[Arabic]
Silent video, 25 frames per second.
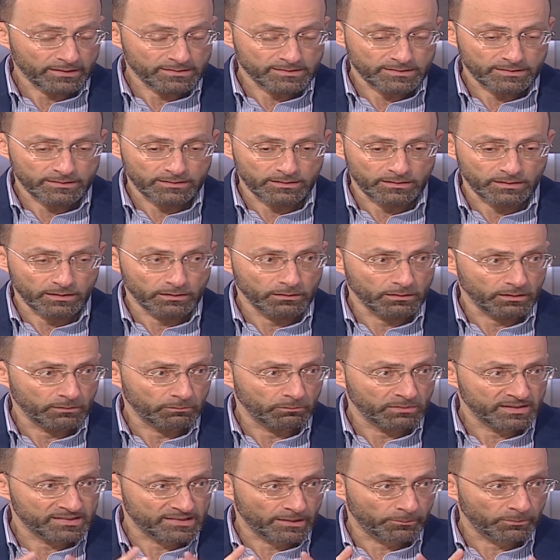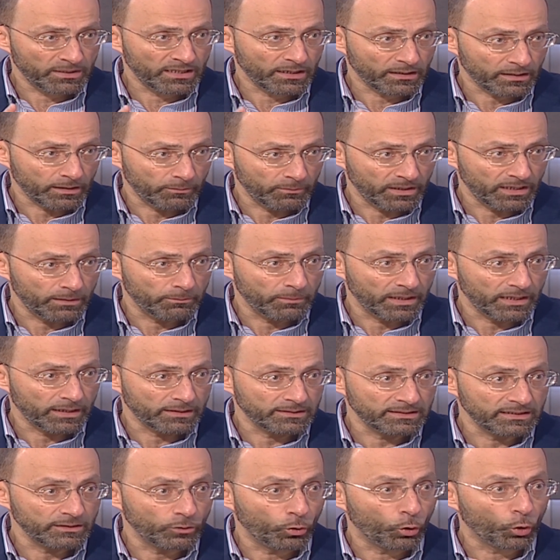الذاتيه بنسميها كمان
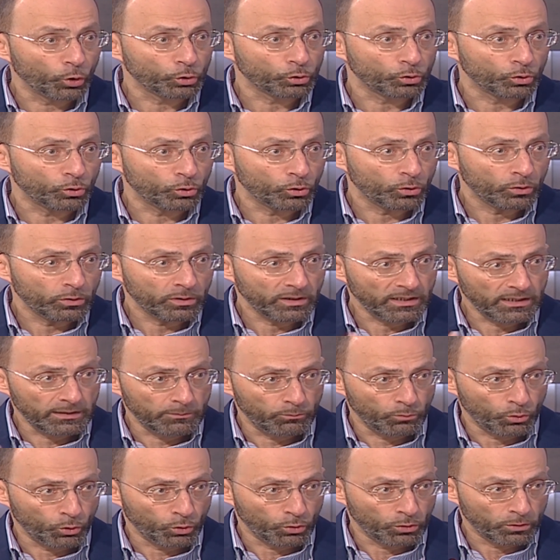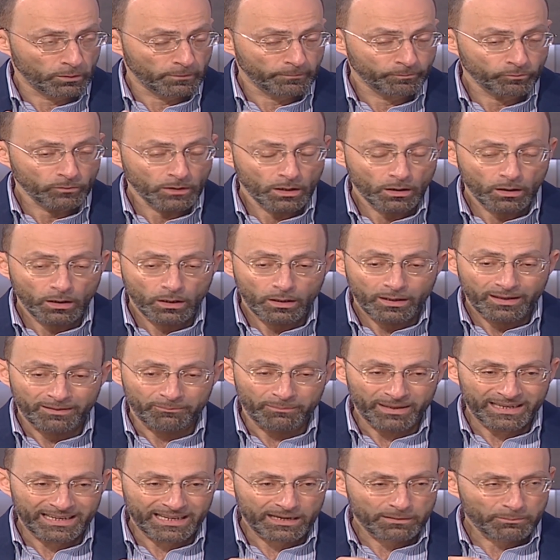ملادي اوتو ايمون
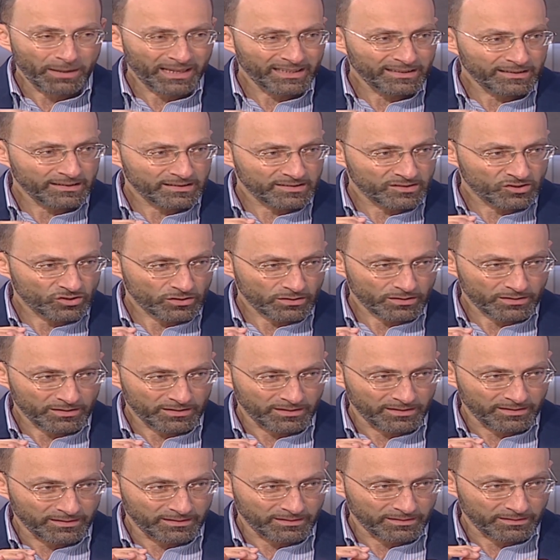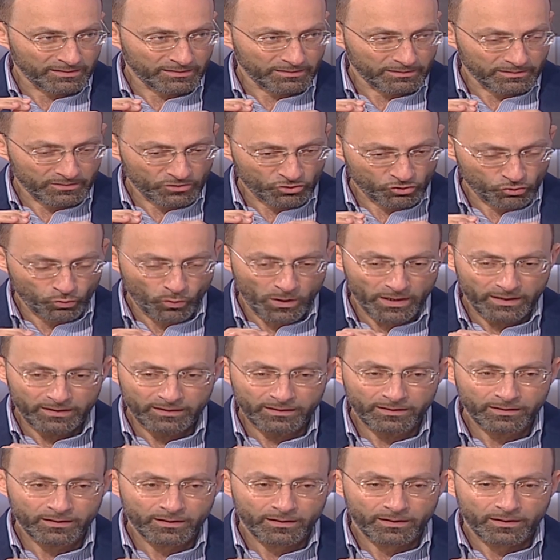بدنا نميز آه،
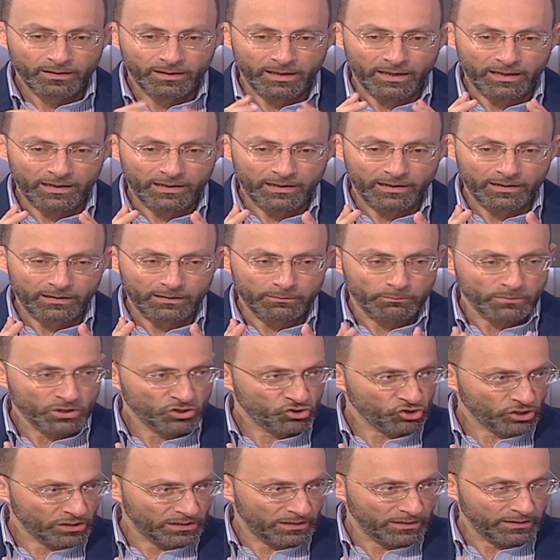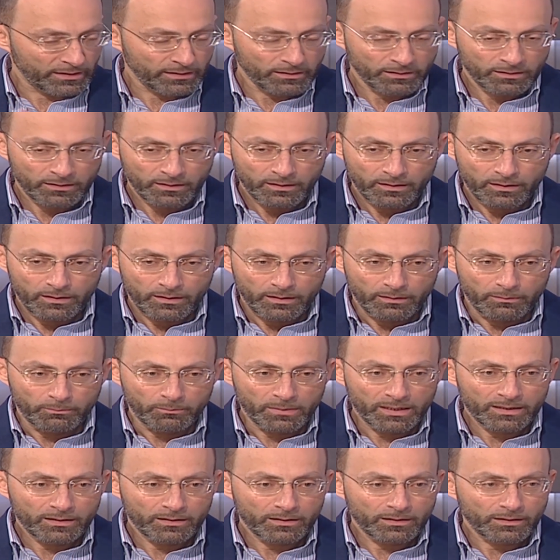شوي هالمشكله
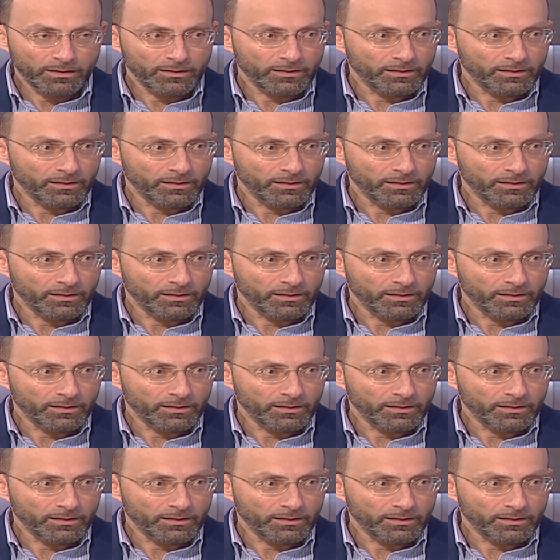من دكتور